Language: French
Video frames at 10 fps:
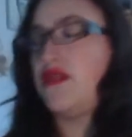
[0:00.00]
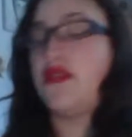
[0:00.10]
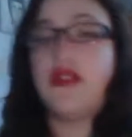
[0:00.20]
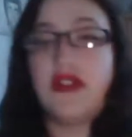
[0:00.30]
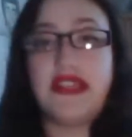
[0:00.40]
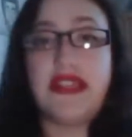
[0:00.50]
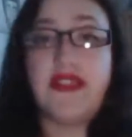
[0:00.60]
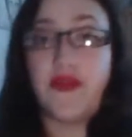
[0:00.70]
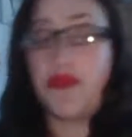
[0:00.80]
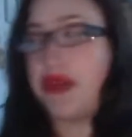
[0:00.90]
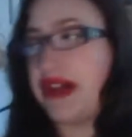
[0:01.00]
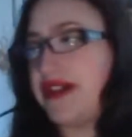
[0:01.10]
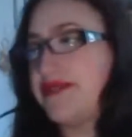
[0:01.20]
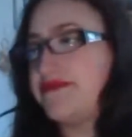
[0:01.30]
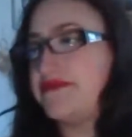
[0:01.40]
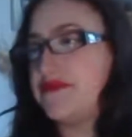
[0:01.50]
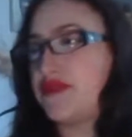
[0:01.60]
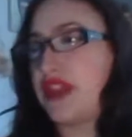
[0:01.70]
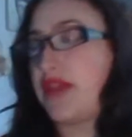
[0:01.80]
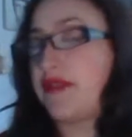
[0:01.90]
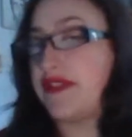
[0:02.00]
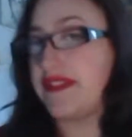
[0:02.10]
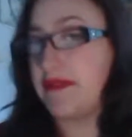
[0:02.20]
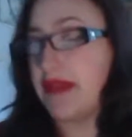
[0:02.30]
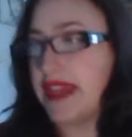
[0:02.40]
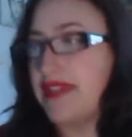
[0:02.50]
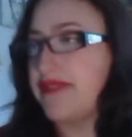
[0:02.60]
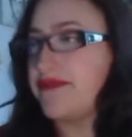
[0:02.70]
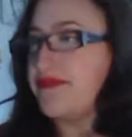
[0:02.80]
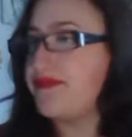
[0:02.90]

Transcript: Euh, Ron est son parrain, donc Hermione sa marraine.